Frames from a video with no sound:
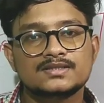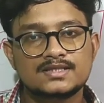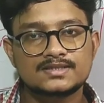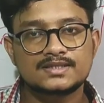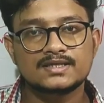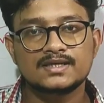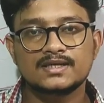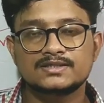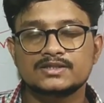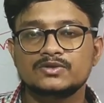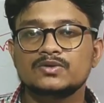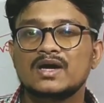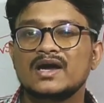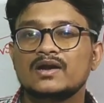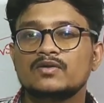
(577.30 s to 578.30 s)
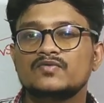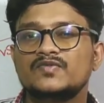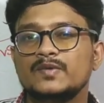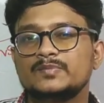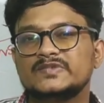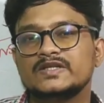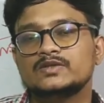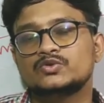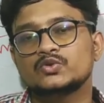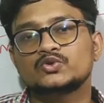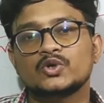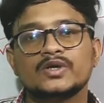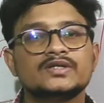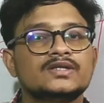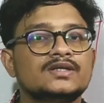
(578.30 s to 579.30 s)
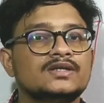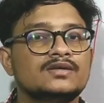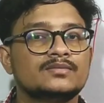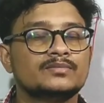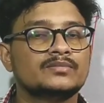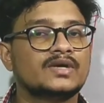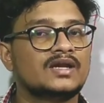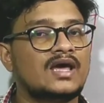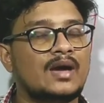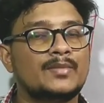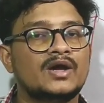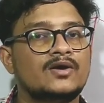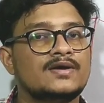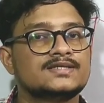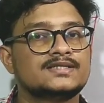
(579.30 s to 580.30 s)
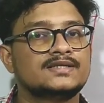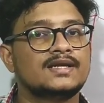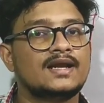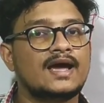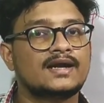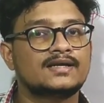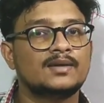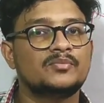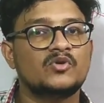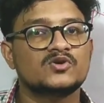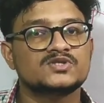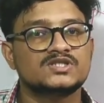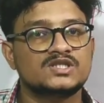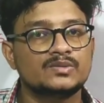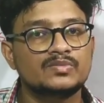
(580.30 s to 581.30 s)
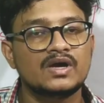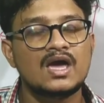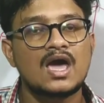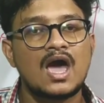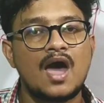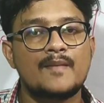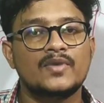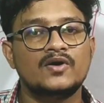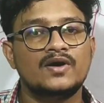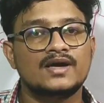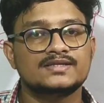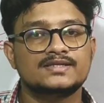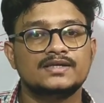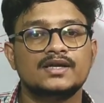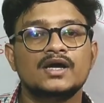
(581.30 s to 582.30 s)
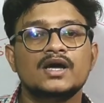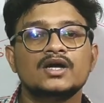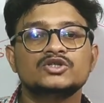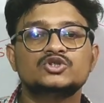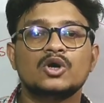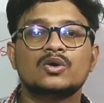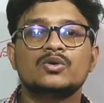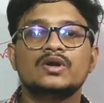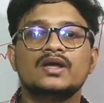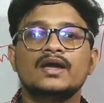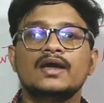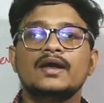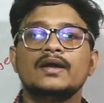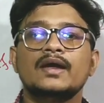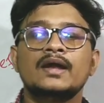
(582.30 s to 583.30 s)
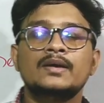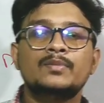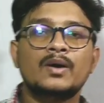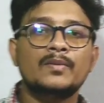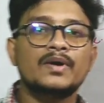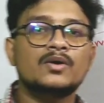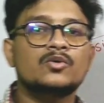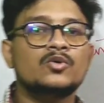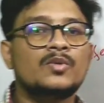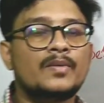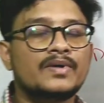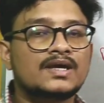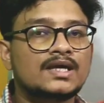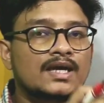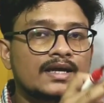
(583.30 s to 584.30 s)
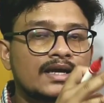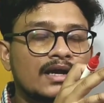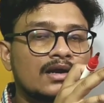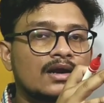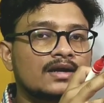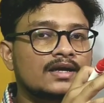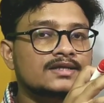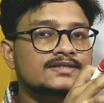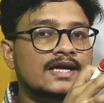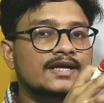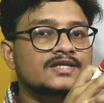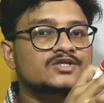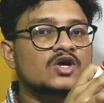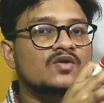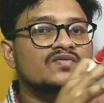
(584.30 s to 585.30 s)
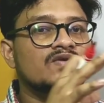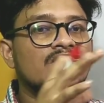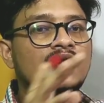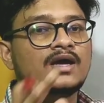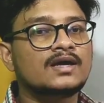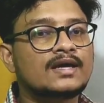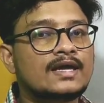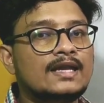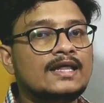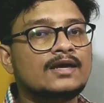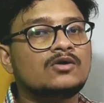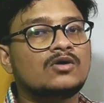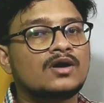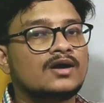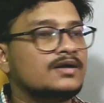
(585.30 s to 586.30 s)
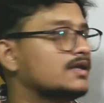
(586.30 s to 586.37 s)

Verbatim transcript: সিস্টিন রেসিডিউ অ্যারাউন্ড ফিফটিন টু টোয়েন্টি মানে অ্যামাইনো অ্যাসিডের একটা পজিটিভ অ্যামাইনো অ্যাসিড যখনই এইভাবে কোনোভাবে এটা একটা স্ট্র্যাটেজি অফ কিলিং করা